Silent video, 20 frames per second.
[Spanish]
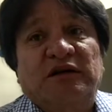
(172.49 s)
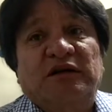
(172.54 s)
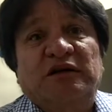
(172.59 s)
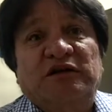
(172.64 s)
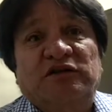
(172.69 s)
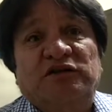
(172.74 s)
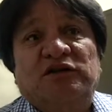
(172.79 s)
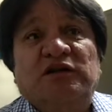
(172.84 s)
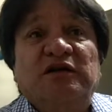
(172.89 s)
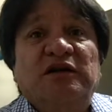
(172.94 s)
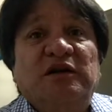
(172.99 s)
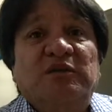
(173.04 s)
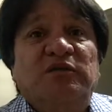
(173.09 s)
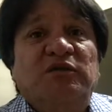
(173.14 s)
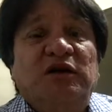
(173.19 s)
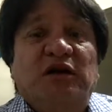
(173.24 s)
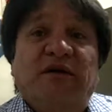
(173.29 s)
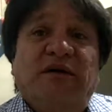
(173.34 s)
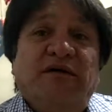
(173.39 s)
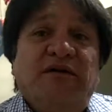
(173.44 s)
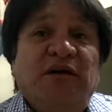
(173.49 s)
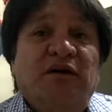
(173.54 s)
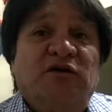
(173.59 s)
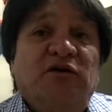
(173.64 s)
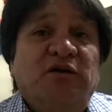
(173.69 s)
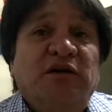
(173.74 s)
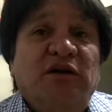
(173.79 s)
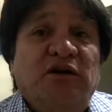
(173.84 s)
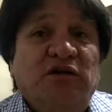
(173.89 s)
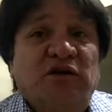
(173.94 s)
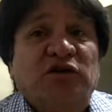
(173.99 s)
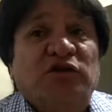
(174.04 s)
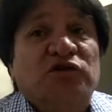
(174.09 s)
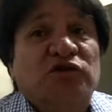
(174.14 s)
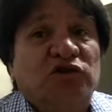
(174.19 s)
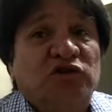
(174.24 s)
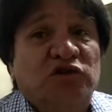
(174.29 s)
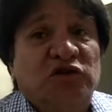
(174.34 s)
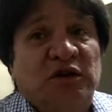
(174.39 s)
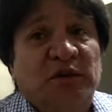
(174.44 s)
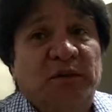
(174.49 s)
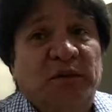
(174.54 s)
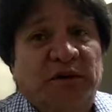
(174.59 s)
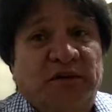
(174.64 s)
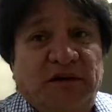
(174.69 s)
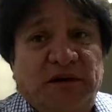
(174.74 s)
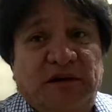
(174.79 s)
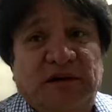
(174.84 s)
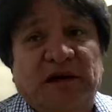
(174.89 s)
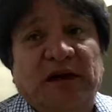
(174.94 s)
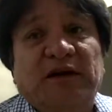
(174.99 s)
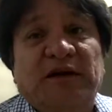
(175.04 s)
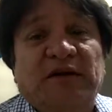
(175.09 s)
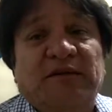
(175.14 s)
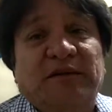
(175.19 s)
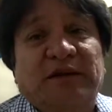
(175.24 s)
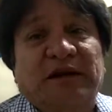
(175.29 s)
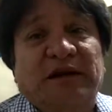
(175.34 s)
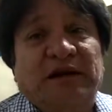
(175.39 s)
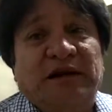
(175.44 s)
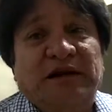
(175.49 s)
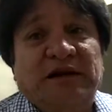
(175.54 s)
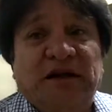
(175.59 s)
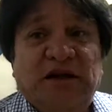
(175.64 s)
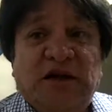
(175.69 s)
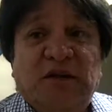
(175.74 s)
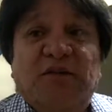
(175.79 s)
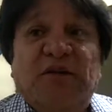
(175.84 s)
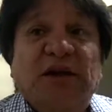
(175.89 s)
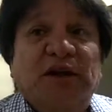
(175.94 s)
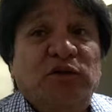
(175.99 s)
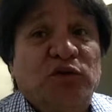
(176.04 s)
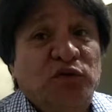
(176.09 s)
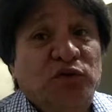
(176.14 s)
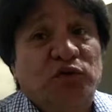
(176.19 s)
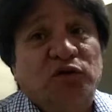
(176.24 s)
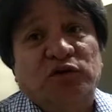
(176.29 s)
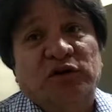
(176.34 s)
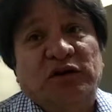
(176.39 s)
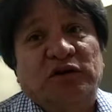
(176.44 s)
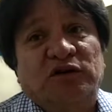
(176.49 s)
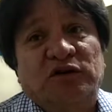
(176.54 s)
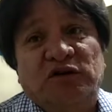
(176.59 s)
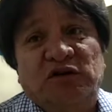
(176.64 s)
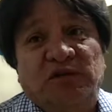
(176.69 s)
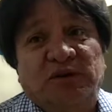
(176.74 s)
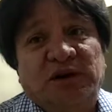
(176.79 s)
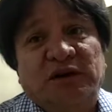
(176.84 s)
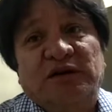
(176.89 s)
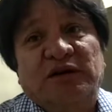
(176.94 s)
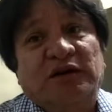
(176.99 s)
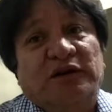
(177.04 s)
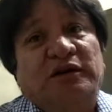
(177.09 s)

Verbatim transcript: Eso que hablarlo bien con la doctora para ver qué temperatura y todo lo demás